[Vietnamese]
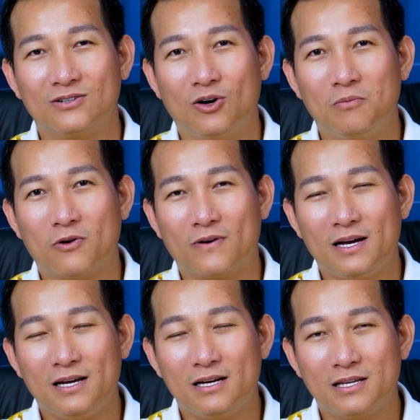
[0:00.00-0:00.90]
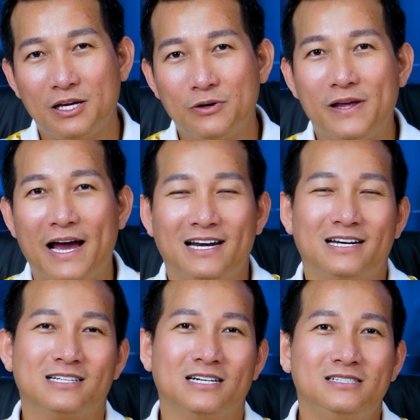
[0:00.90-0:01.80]
của một cái chiều dài
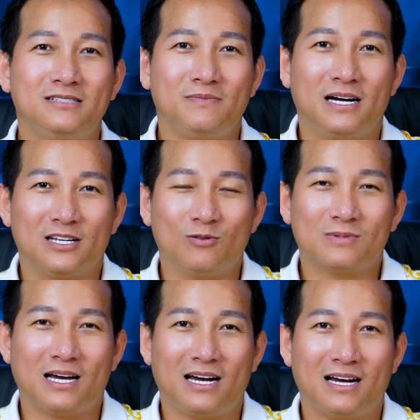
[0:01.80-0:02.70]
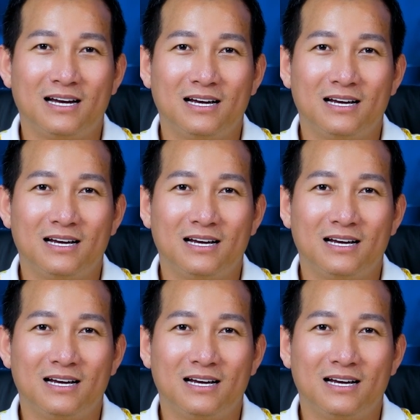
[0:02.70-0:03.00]
lịch sử mà chúng ta